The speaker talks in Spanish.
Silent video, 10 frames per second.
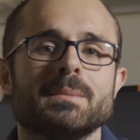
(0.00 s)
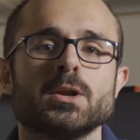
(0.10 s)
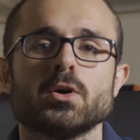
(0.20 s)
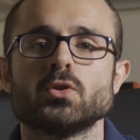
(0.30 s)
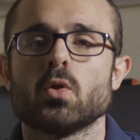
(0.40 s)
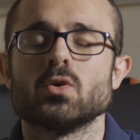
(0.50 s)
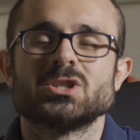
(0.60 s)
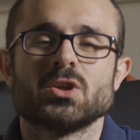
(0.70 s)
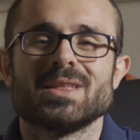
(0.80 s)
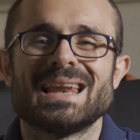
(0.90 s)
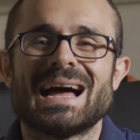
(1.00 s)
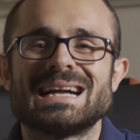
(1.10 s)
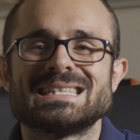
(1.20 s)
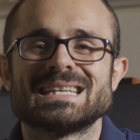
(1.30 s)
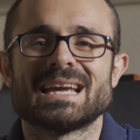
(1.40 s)
primero de todo, esto del
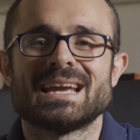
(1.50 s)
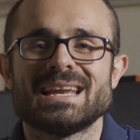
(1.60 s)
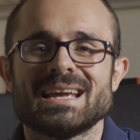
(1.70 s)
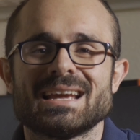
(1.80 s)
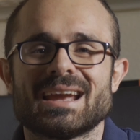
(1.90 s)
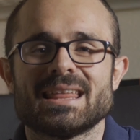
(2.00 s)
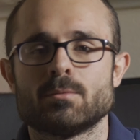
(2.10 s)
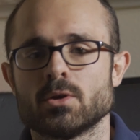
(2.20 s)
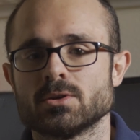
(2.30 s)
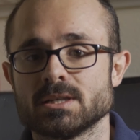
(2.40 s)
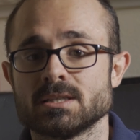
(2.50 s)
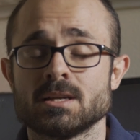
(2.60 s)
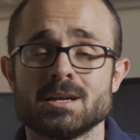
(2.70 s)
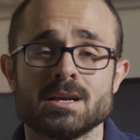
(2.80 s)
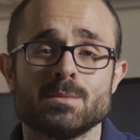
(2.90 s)
HGL, ¿qué demonios es?
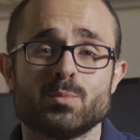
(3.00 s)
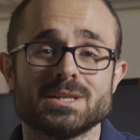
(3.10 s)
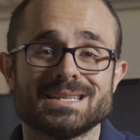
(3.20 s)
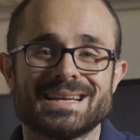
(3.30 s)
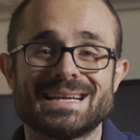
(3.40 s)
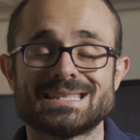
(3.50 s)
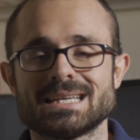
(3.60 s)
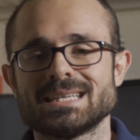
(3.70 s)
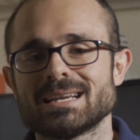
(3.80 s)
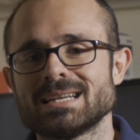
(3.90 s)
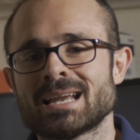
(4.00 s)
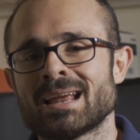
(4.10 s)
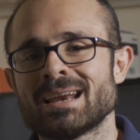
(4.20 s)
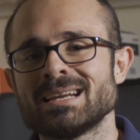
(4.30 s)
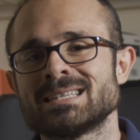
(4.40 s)
Pues estas siglas en
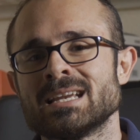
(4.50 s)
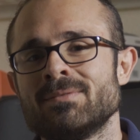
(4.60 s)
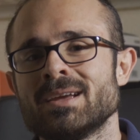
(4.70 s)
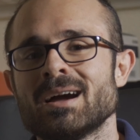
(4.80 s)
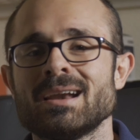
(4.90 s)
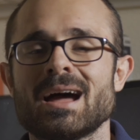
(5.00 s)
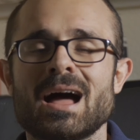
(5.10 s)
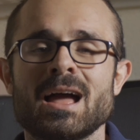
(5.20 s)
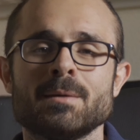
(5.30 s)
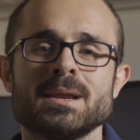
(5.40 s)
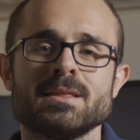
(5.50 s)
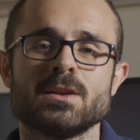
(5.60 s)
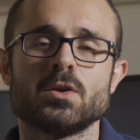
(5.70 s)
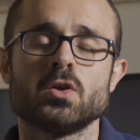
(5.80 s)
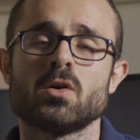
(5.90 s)
inglés significan Hybrid
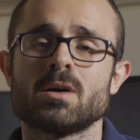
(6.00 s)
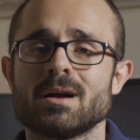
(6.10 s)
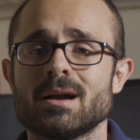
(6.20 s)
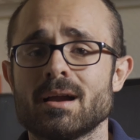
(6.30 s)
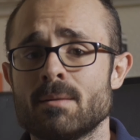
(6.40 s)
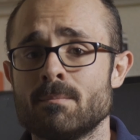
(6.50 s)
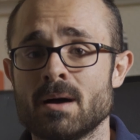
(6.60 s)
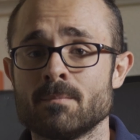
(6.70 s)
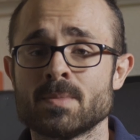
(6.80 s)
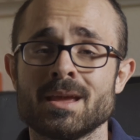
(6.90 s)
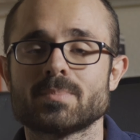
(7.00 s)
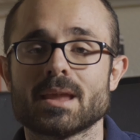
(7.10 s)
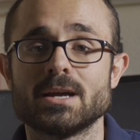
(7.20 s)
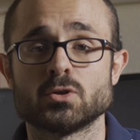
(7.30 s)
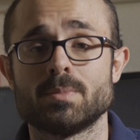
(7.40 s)
Log Gamma.
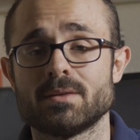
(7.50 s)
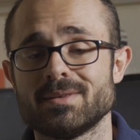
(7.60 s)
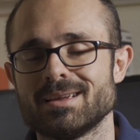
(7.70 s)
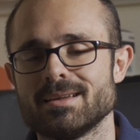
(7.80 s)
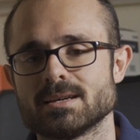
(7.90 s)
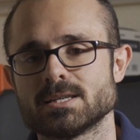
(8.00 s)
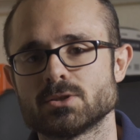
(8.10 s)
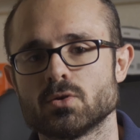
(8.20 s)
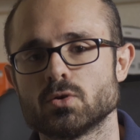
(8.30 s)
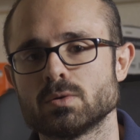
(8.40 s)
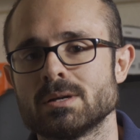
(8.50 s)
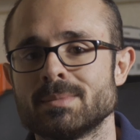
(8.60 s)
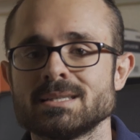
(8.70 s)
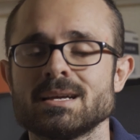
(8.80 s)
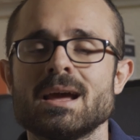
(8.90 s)
Es un perfil, quizás esto suene
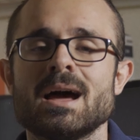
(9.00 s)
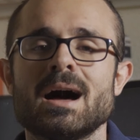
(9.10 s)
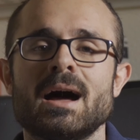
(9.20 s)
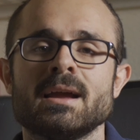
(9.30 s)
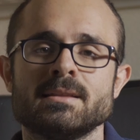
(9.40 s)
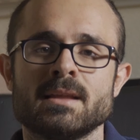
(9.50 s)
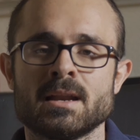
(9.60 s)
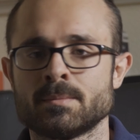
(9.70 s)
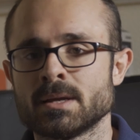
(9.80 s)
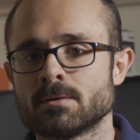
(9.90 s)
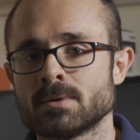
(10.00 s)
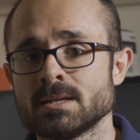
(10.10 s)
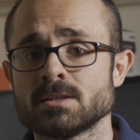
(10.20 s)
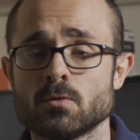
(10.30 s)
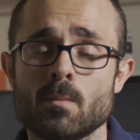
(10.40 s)
más, High Dynamic
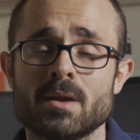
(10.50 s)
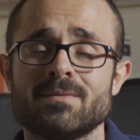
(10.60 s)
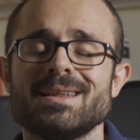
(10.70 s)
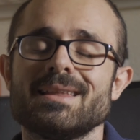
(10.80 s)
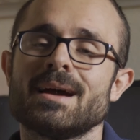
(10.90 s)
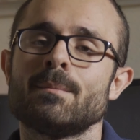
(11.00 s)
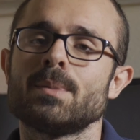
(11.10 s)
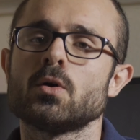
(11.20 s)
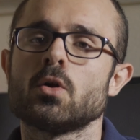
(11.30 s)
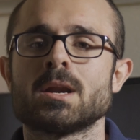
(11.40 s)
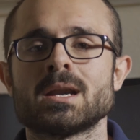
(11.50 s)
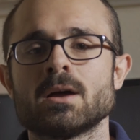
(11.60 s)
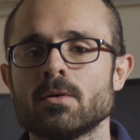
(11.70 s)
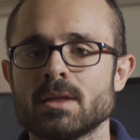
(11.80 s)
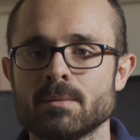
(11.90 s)
Range, un perfil de amplio
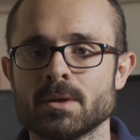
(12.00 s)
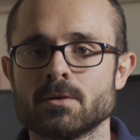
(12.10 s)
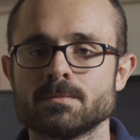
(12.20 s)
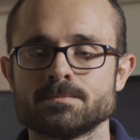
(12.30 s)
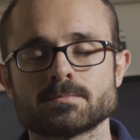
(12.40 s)
rango dinámico.